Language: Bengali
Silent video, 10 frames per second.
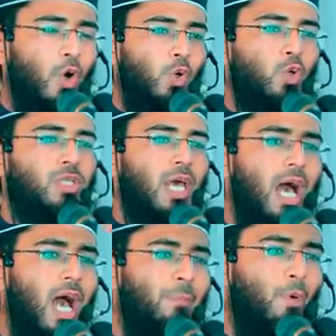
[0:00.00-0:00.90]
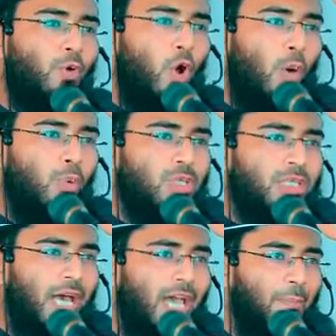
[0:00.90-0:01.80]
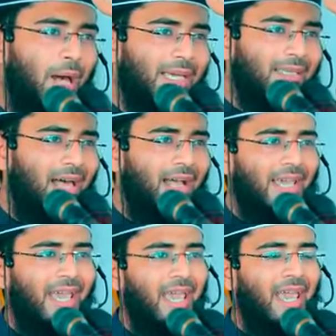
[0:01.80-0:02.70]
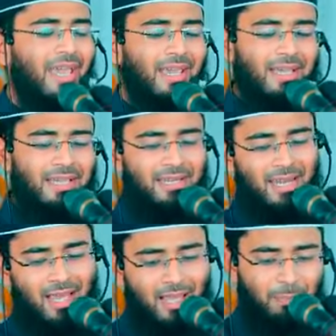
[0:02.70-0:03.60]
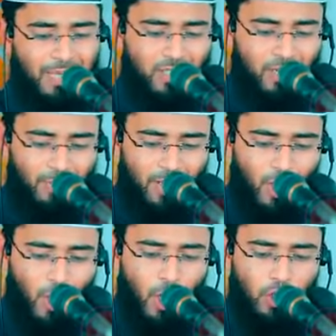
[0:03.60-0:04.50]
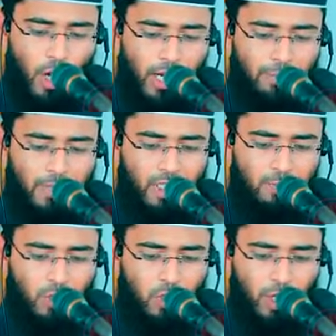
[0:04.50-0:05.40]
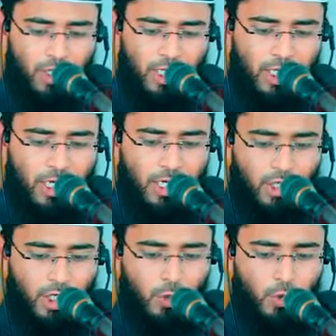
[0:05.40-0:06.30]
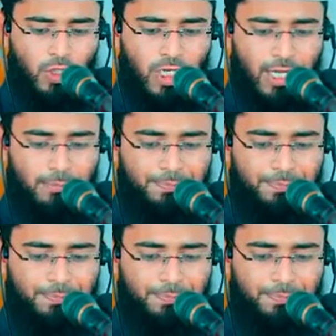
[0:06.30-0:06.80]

রোজা আপন অবস্থায় বাকি থাকে পাঁচ নম্বর ছয় নম্বর যে বিষয়টি সেটি হচ্ছে